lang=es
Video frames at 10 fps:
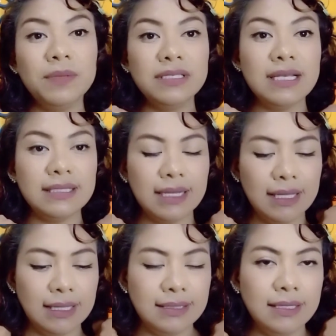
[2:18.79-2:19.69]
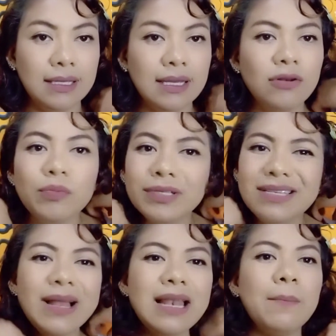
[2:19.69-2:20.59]
hasta que decidí. Dije, no, pues sí
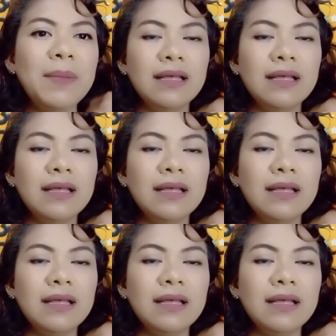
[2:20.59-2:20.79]
vale la pena.